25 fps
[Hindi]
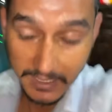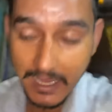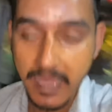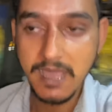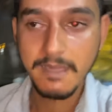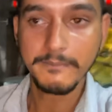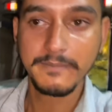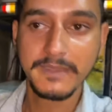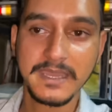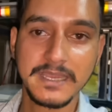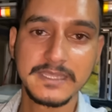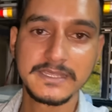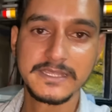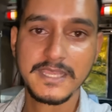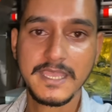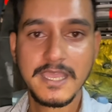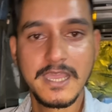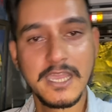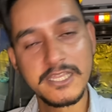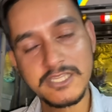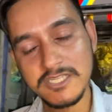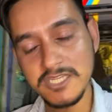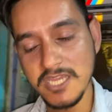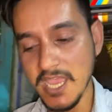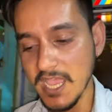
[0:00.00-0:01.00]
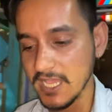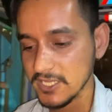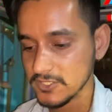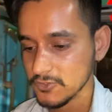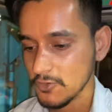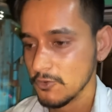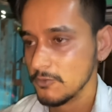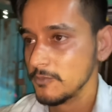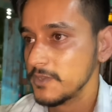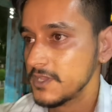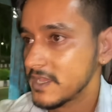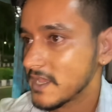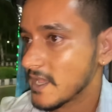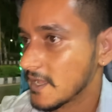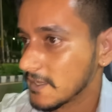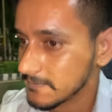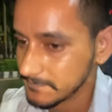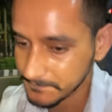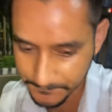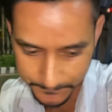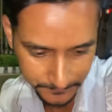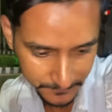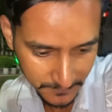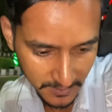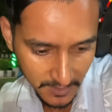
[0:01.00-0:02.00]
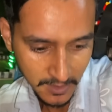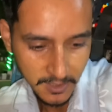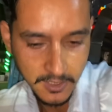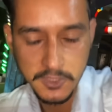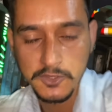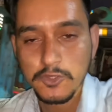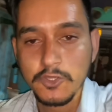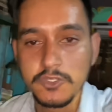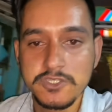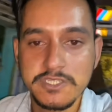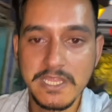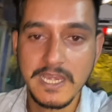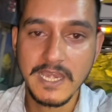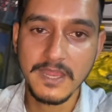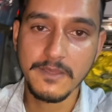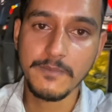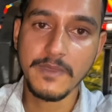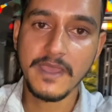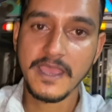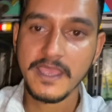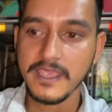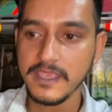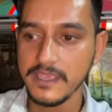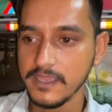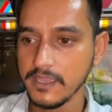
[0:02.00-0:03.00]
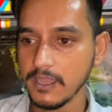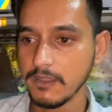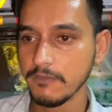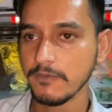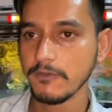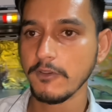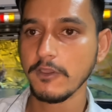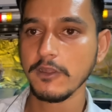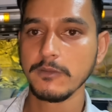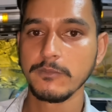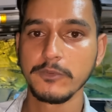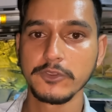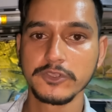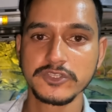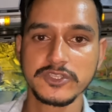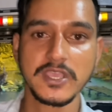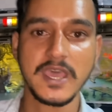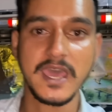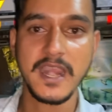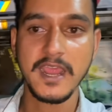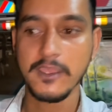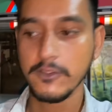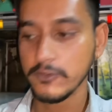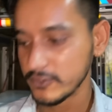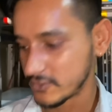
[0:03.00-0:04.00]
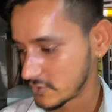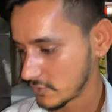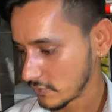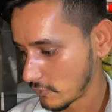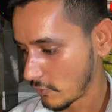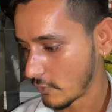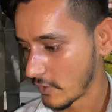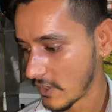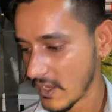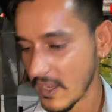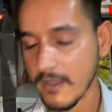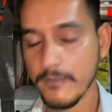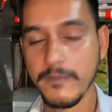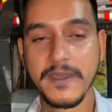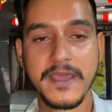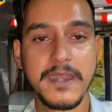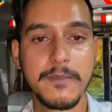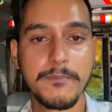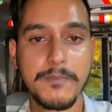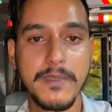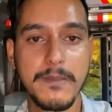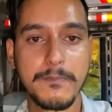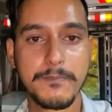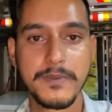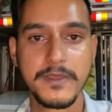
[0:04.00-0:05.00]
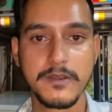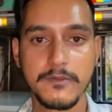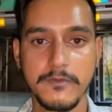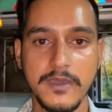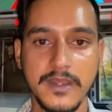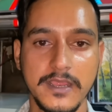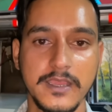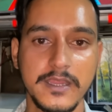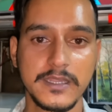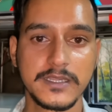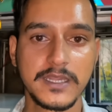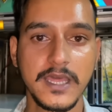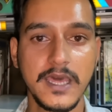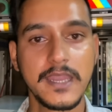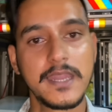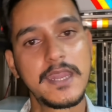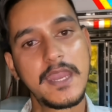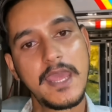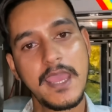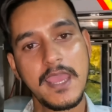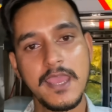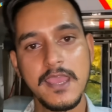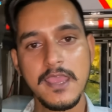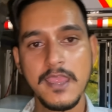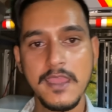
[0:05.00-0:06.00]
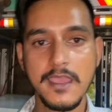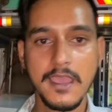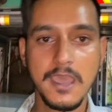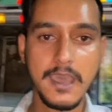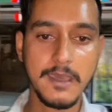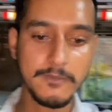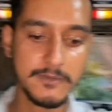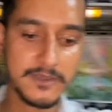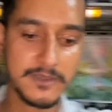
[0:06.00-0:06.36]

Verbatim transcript: काम करते हैं अच्छा है जो भी है तो चलें भाई अब ऑलमोस्ट सारा कुछ हो गया हमारे पेपर वर्क डन है अब